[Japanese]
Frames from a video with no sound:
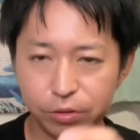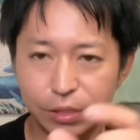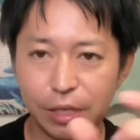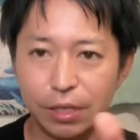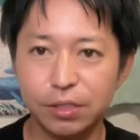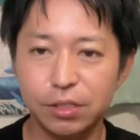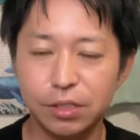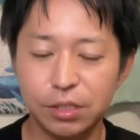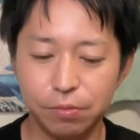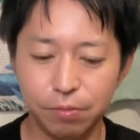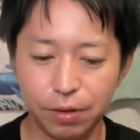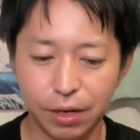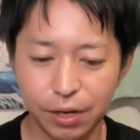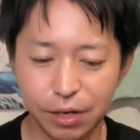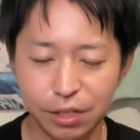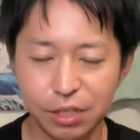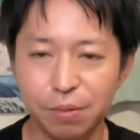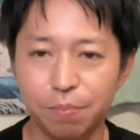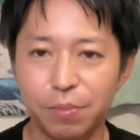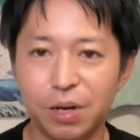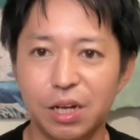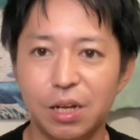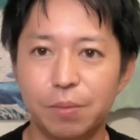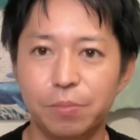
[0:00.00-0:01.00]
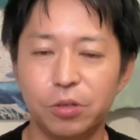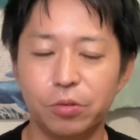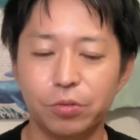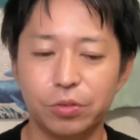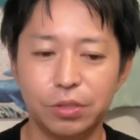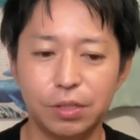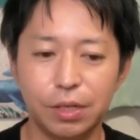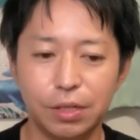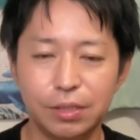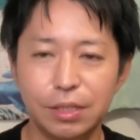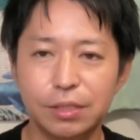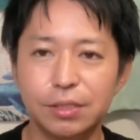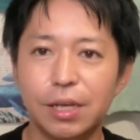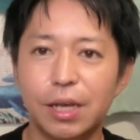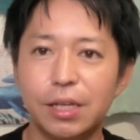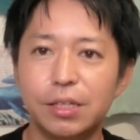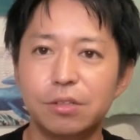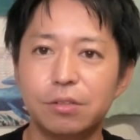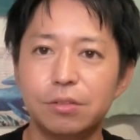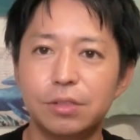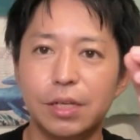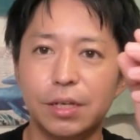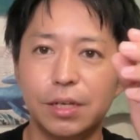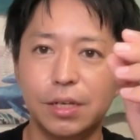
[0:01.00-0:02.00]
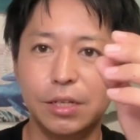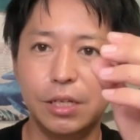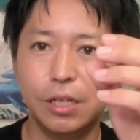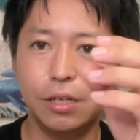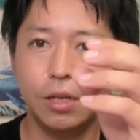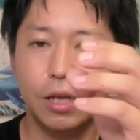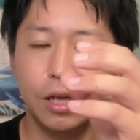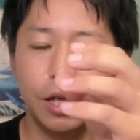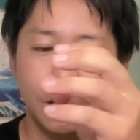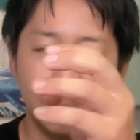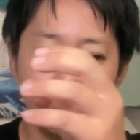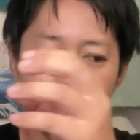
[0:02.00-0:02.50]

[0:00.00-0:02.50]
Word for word: 2つに分かれて学びをしていて最終的に